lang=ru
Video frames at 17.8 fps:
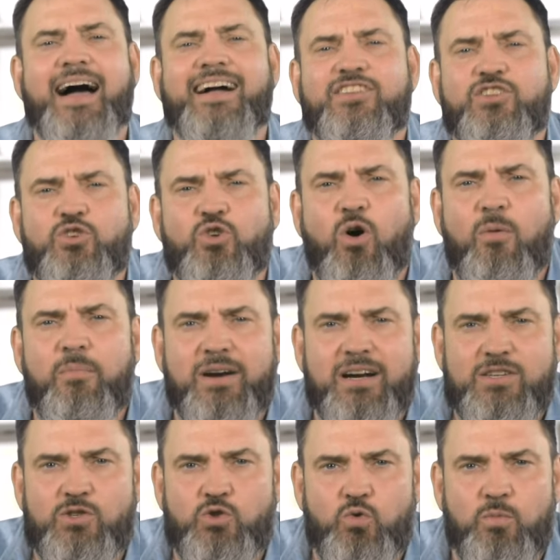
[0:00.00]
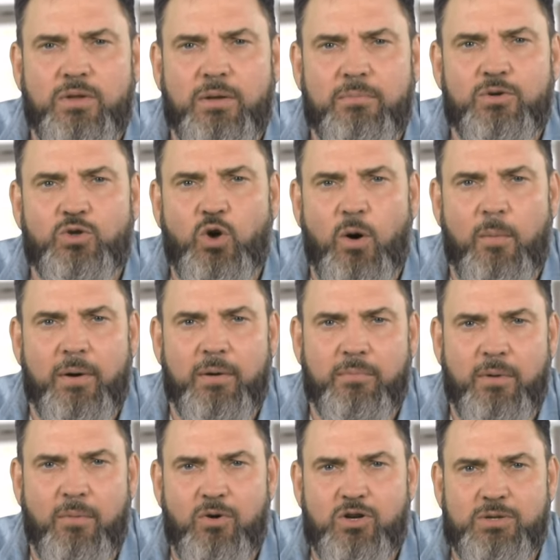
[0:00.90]
о чем разумном и добром
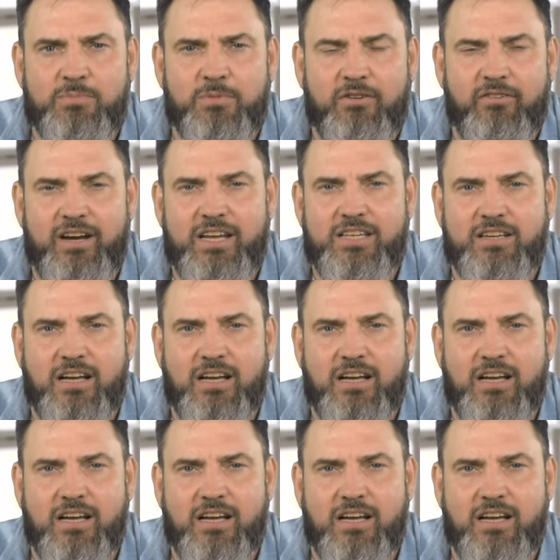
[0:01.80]
мы можем говорить,